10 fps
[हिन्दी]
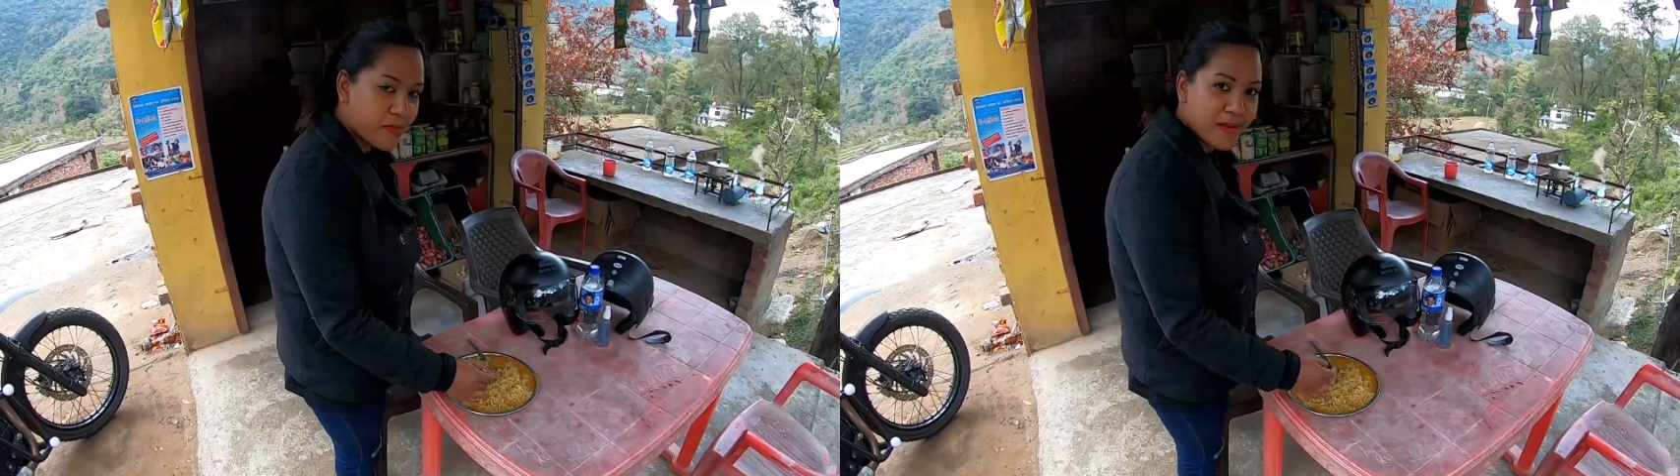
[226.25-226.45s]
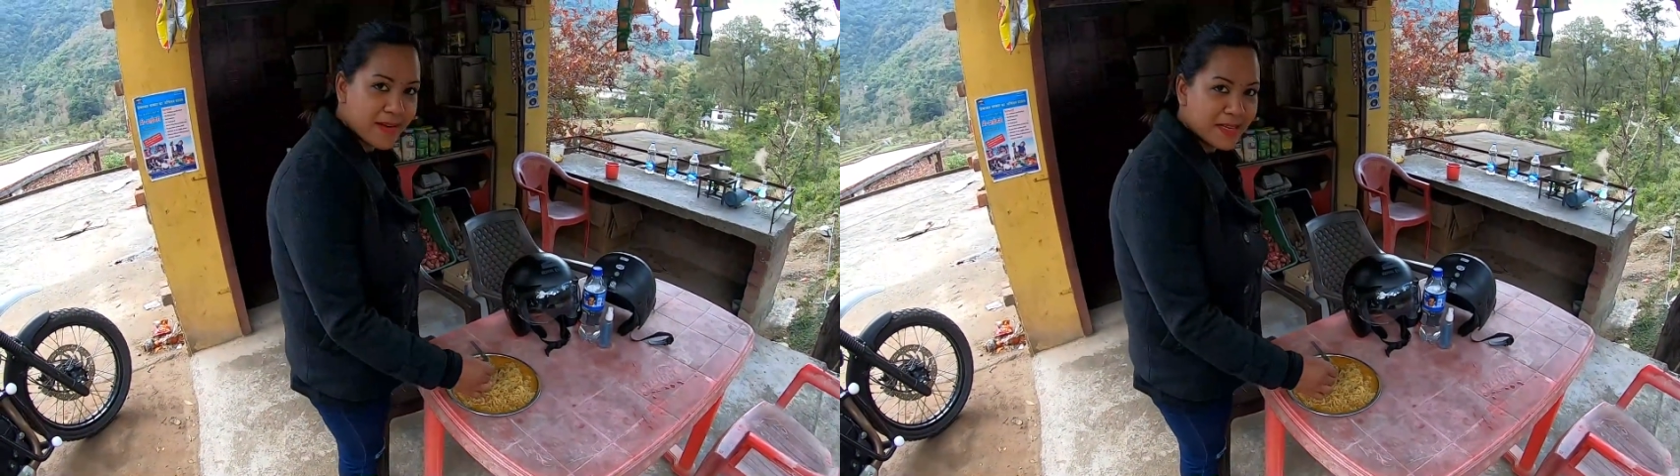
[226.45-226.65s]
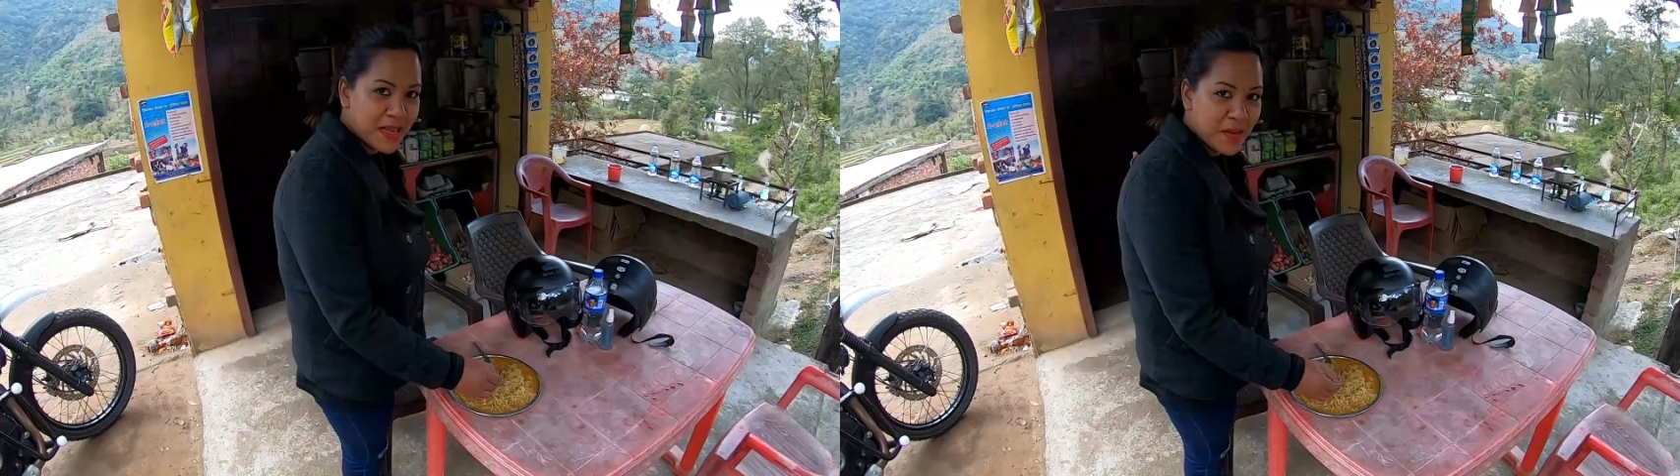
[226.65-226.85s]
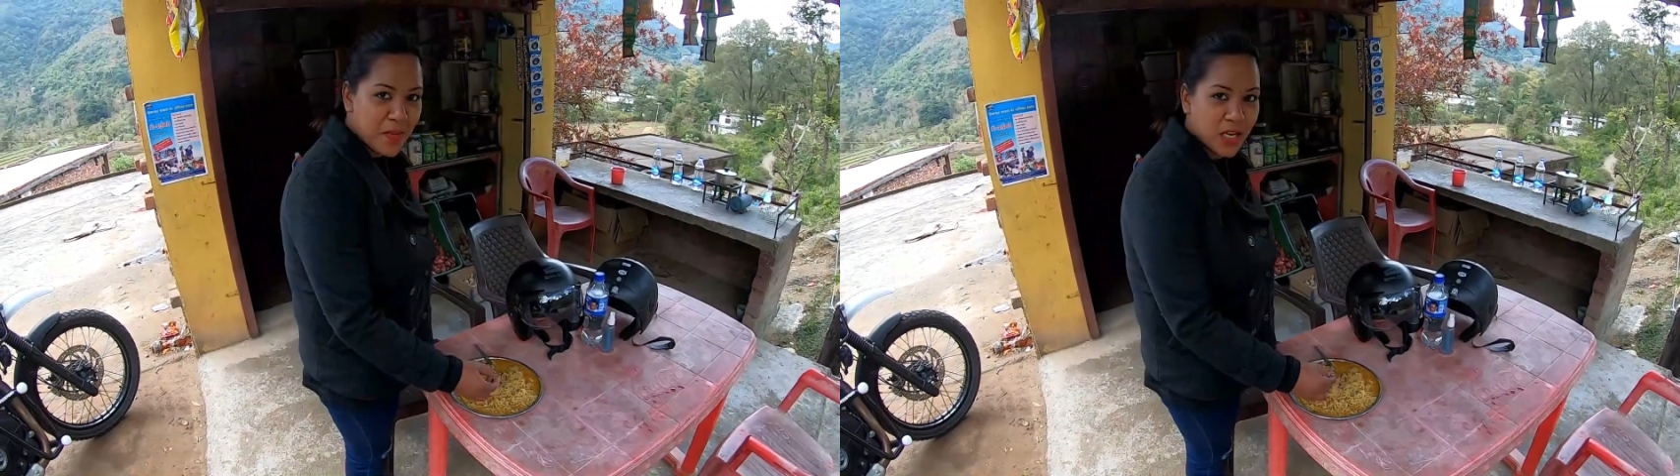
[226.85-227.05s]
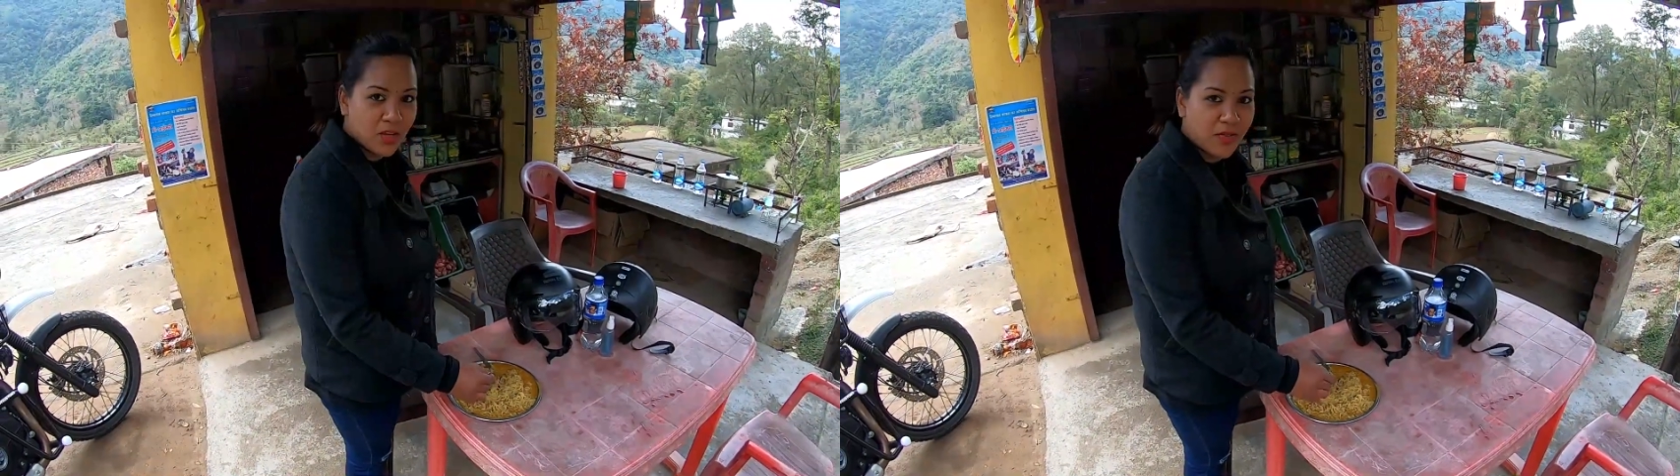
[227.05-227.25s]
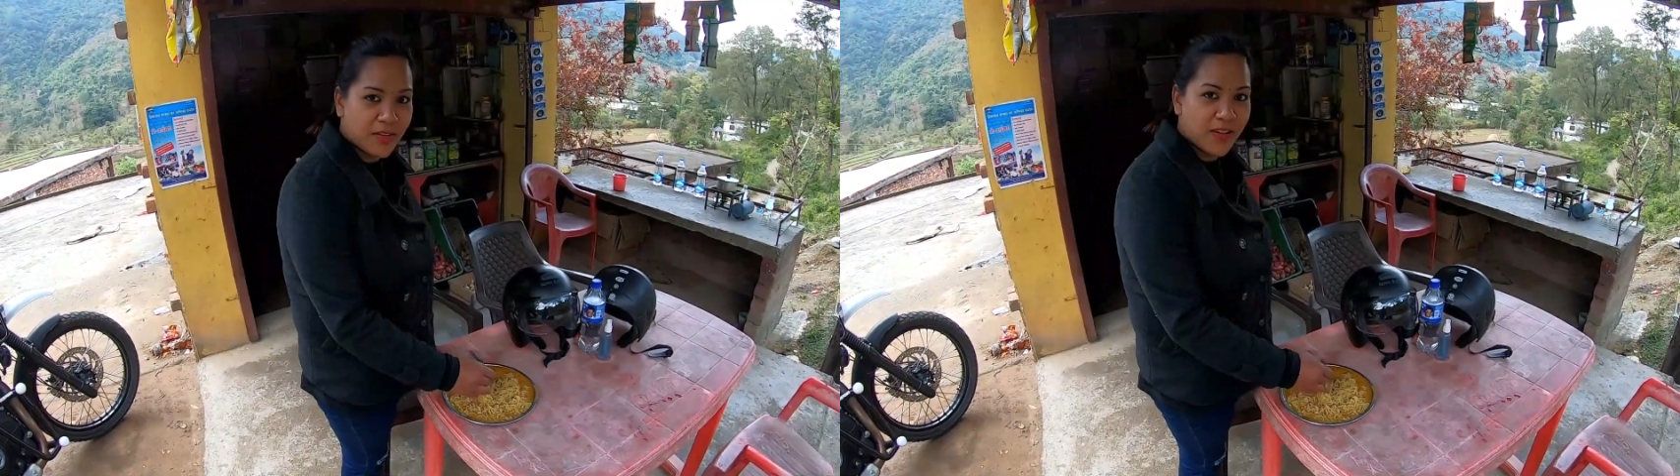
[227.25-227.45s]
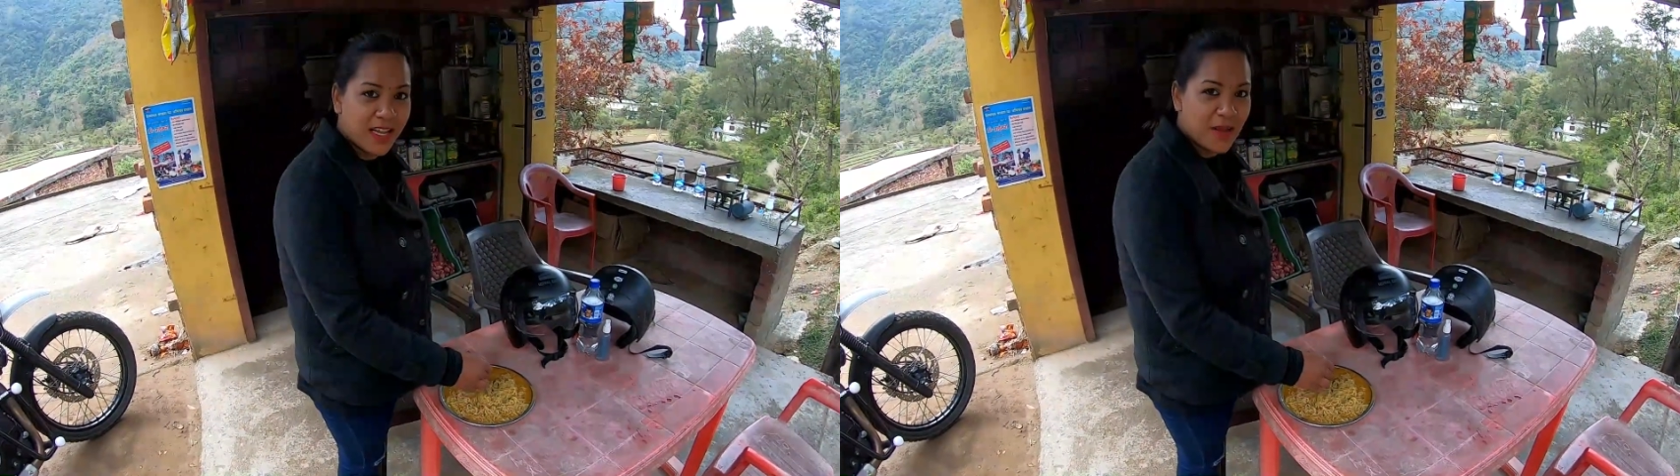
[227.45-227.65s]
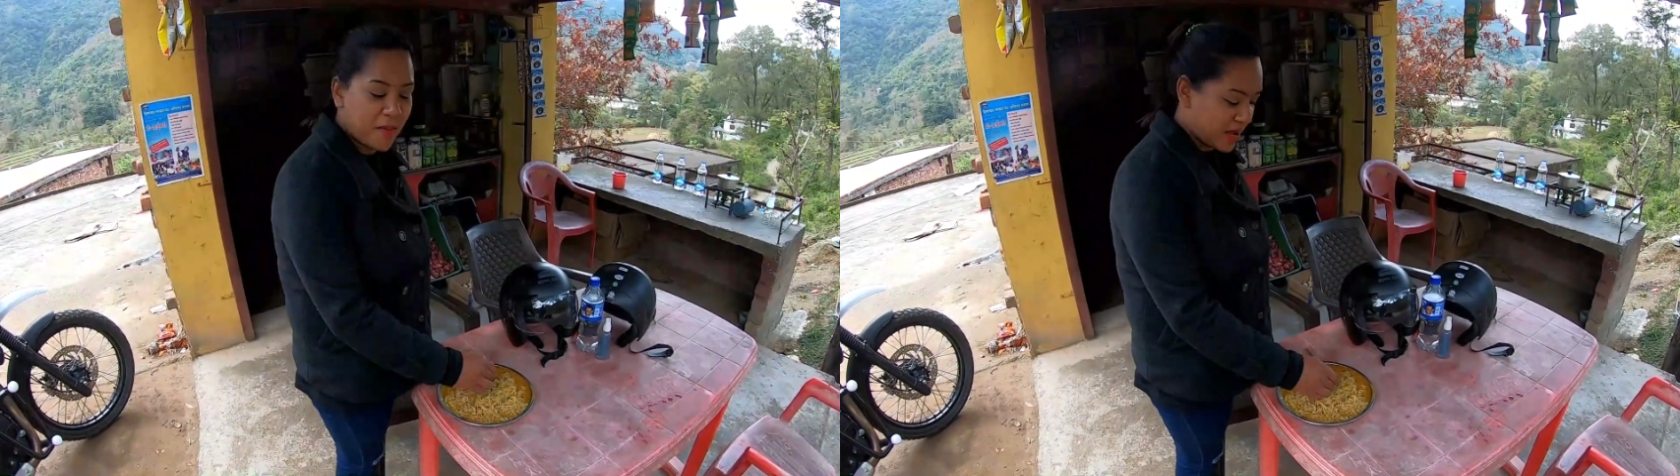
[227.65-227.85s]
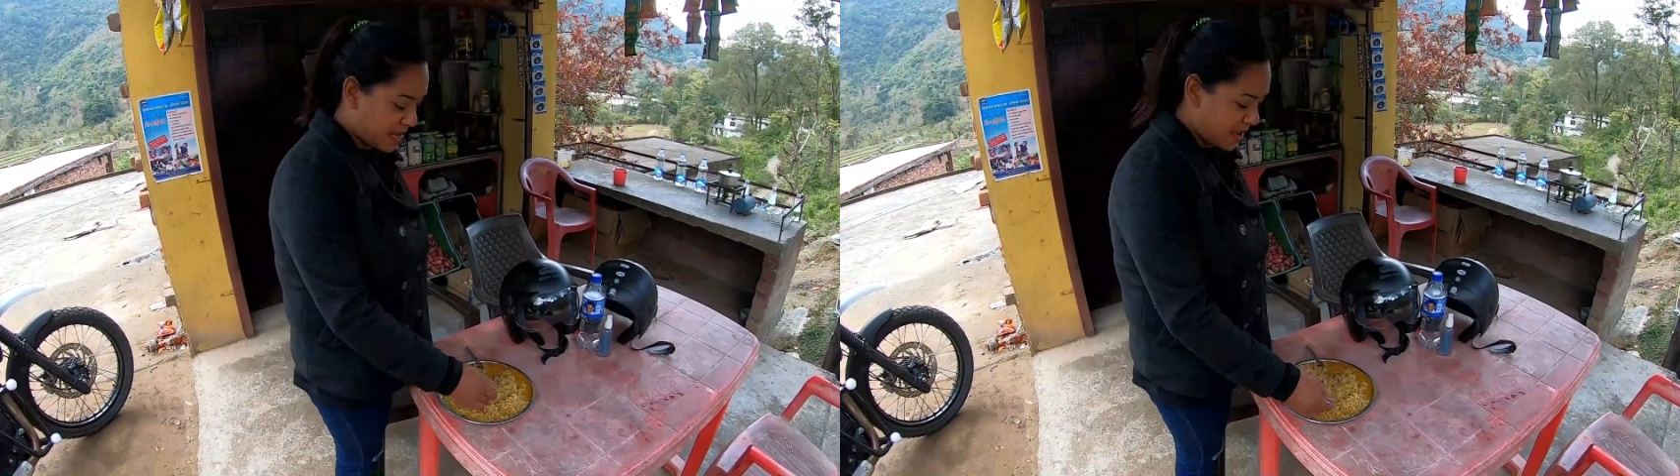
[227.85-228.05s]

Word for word: टूट पड़ने के लिए तैयार है